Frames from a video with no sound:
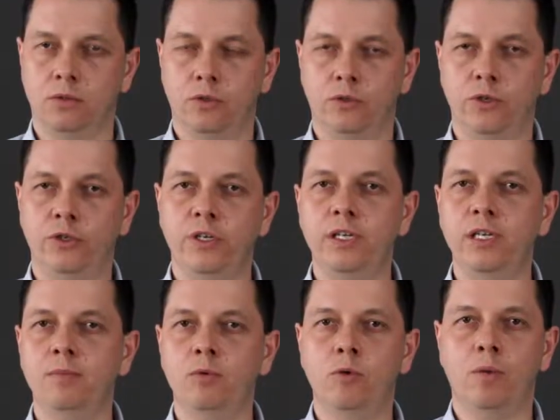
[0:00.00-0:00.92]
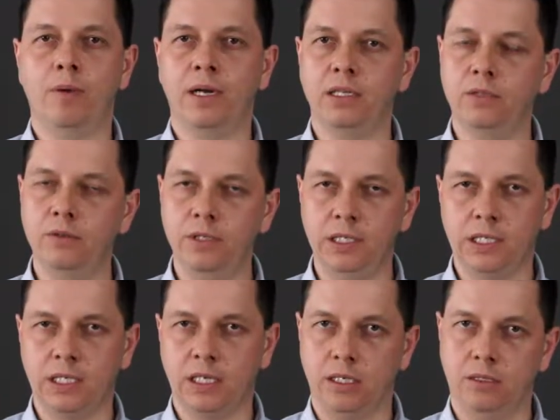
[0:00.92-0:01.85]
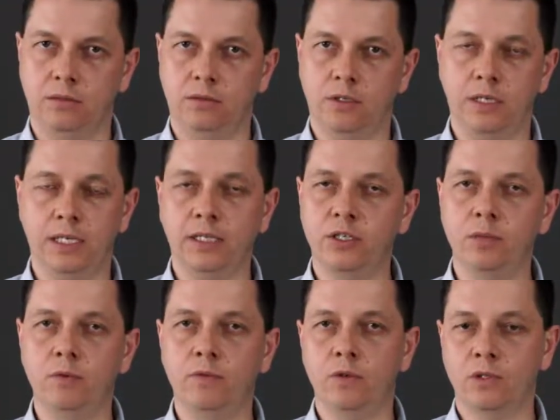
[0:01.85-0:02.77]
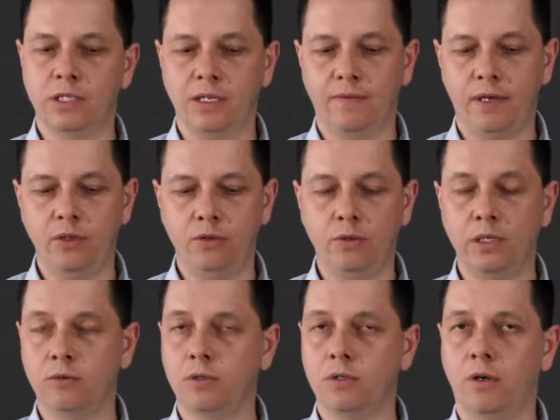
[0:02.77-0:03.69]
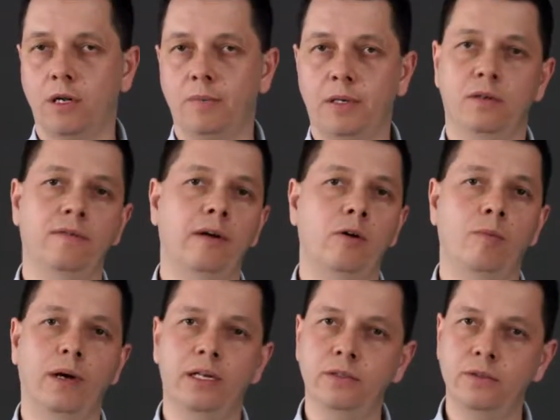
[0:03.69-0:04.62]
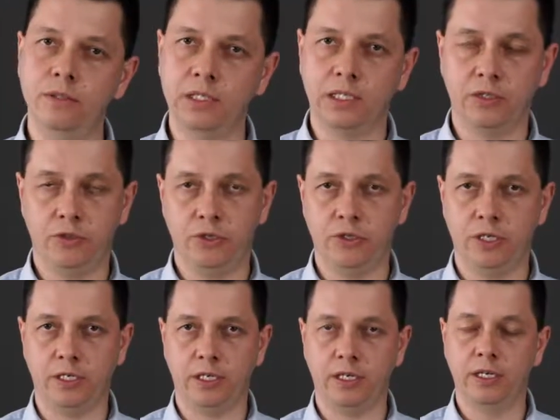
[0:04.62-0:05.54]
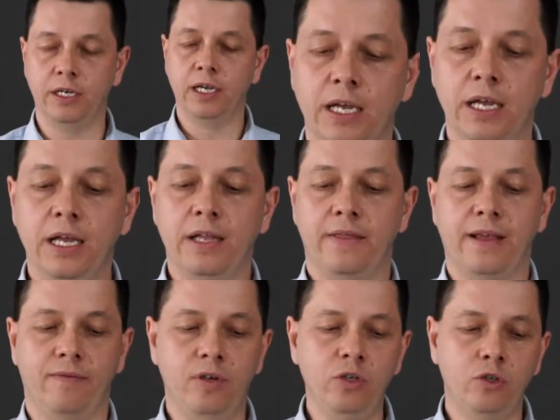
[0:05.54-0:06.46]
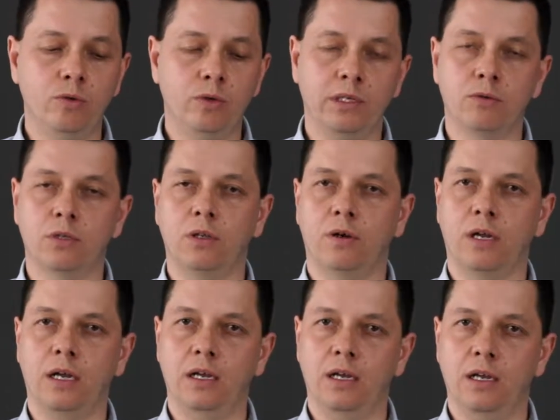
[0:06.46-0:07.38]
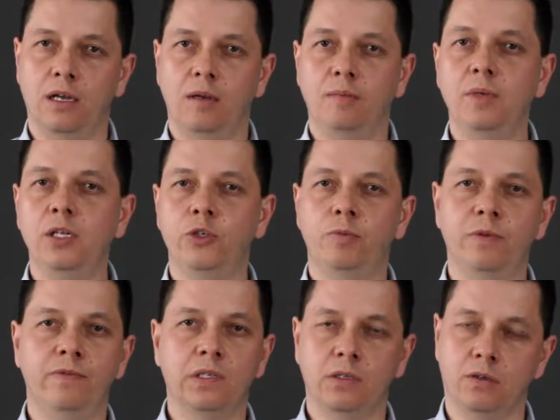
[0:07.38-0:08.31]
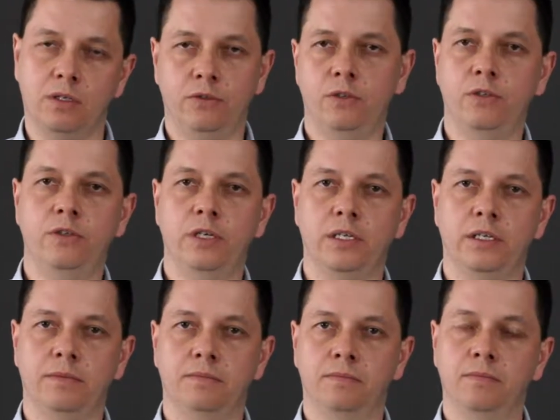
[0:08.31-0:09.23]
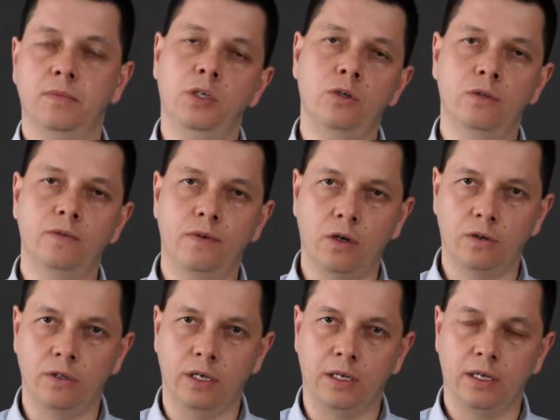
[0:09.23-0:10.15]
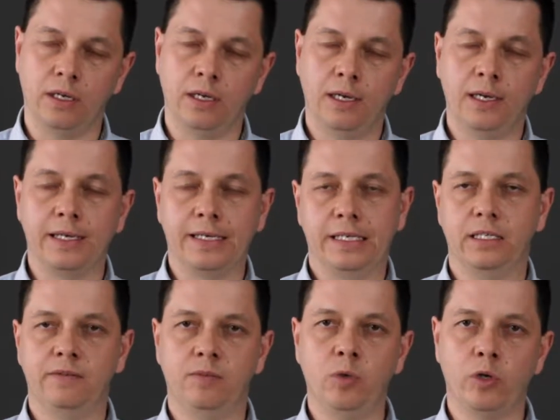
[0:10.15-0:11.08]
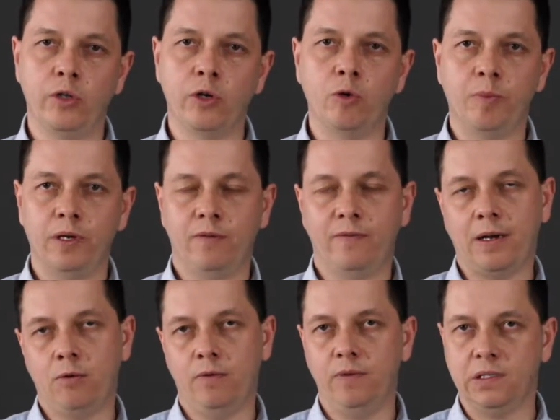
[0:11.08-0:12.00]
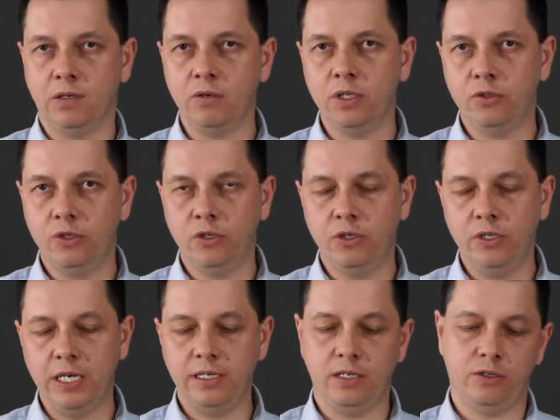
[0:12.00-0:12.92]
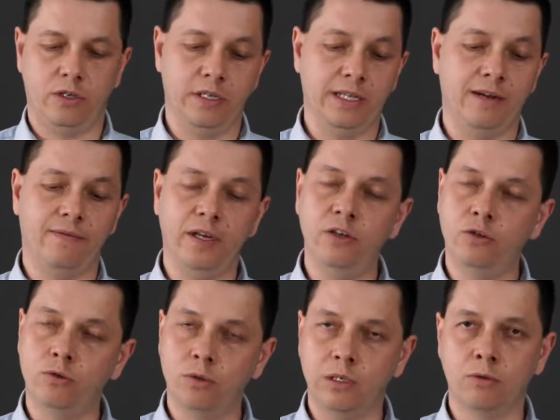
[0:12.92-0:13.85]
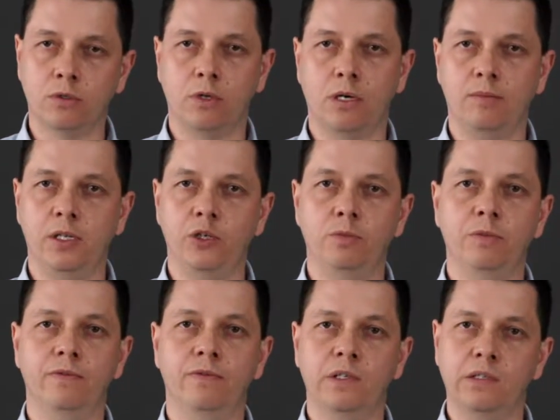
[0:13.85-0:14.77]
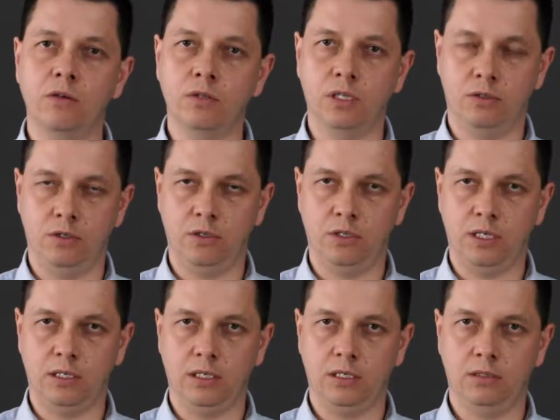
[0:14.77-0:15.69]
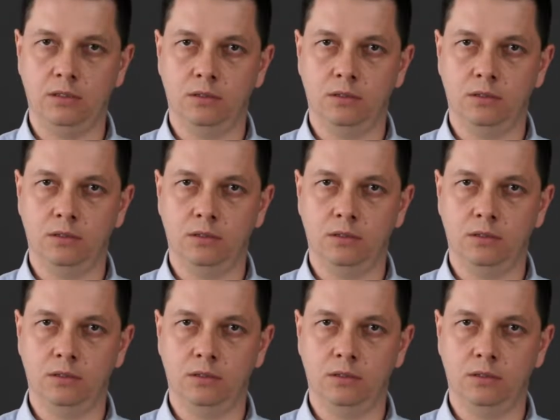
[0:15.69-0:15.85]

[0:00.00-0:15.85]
ciśnienie było bardzo niskie, czyli inaczej mówiąc, na wejściu reduktora panowało bardzo niskie ciśnienie, na wyjściu reduktora mieliśmy wysokie ciśnienie. I odwrotnie. Kiedy w zbiorniku panowało wysokie ciśnienie, czyli na wejściu reduktora mieliśmy wysokie ciśnienie,